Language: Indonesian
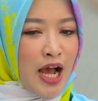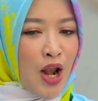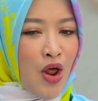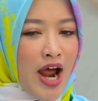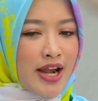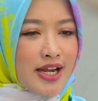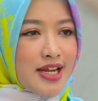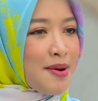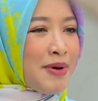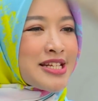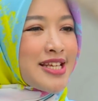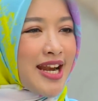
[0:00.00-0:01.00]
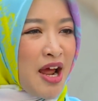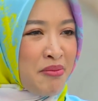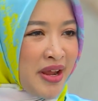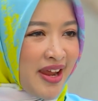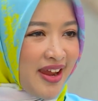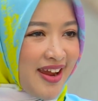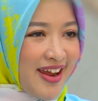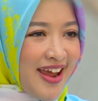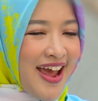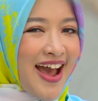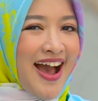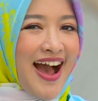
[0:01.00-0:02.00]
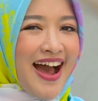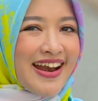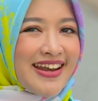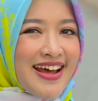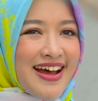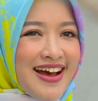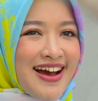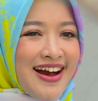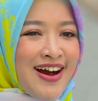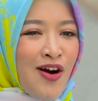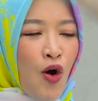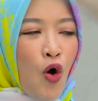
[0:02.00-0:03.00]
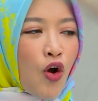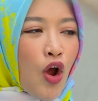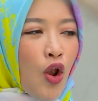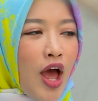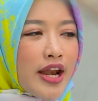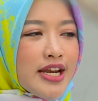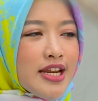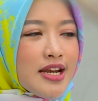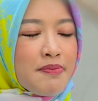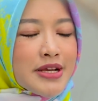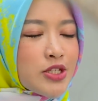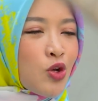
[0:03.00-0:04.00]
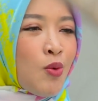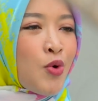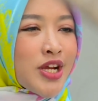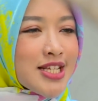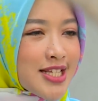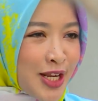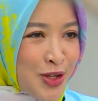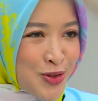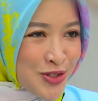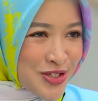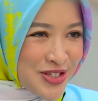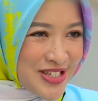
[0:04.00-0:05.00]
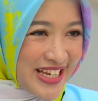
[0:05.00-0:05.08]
kalau ada dia pasti rame. Ada uh, oh kalau ada dia ini pasti ngomongnya serius.